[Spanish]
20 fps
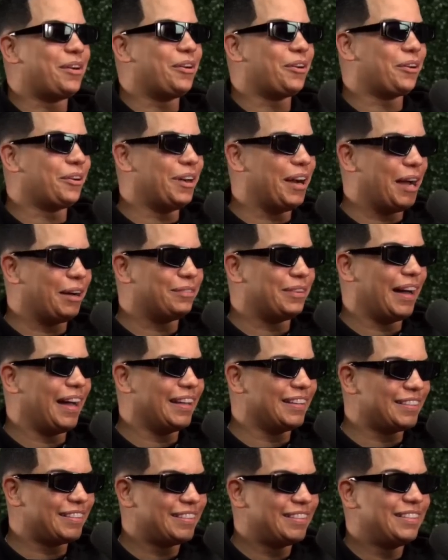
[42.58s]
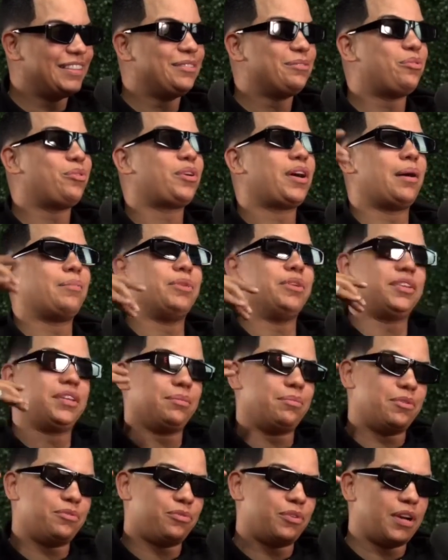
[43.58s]
con La Paz? Porque a mí se
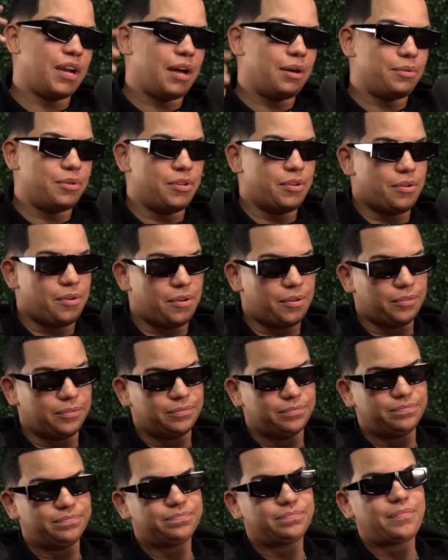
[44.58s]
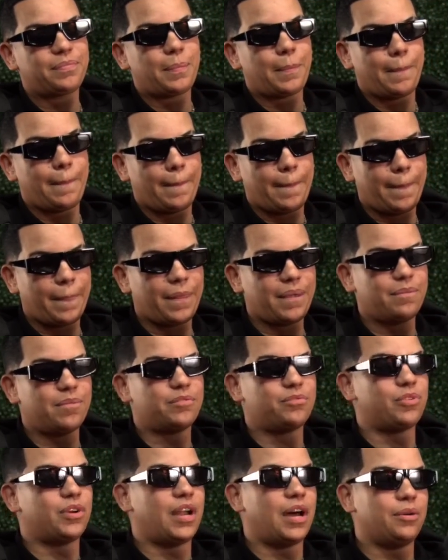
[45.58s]
me fue el avión. Se me
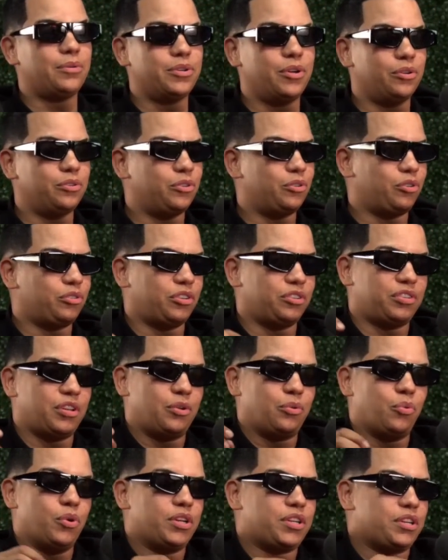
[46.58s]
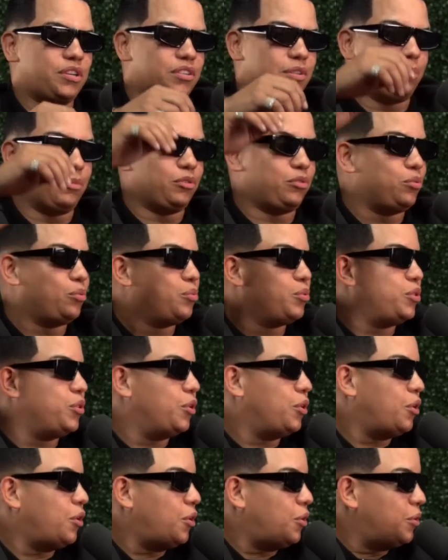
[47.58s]
fue el avión. Yo no sé si el whisky se me
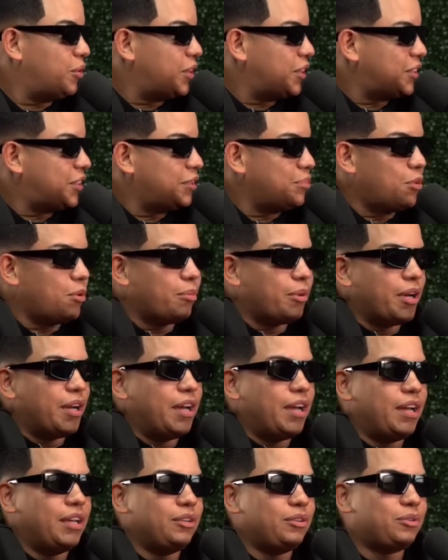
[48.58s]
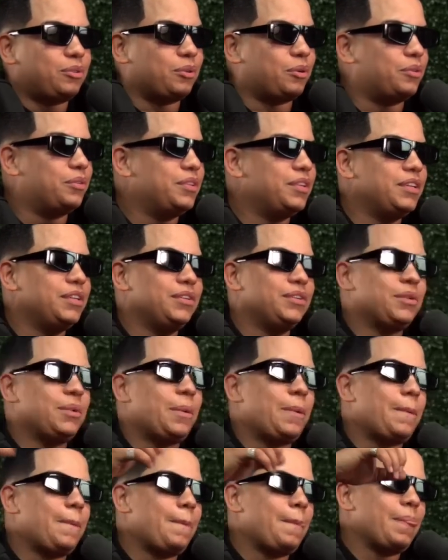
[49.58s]
subió en ese momento. ¿Dónde
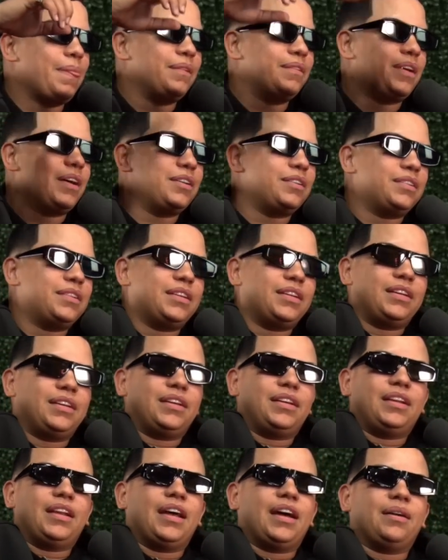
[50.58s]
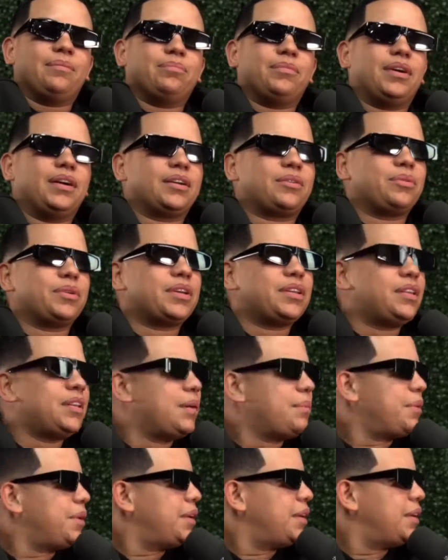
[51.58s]
fue eso? En la, ¿Cómo es que se
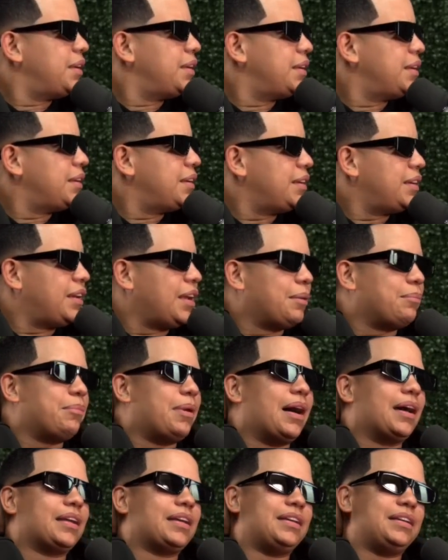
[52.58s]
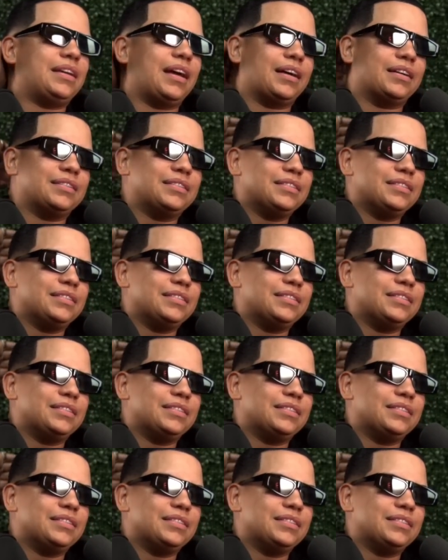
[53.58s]
llama? En las Marías. En unas